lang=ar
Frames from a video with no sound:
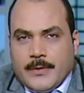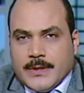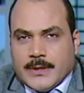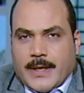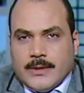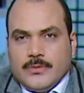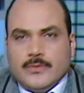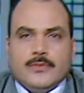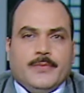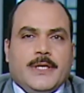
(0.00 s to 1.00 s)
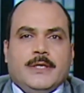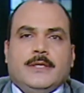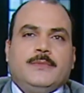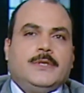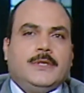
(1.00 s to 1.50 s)
بيتغدوا
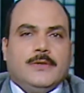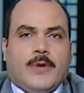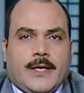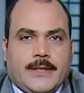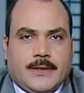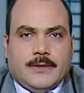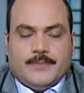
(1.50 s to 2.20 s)
باللي بيجوا علينا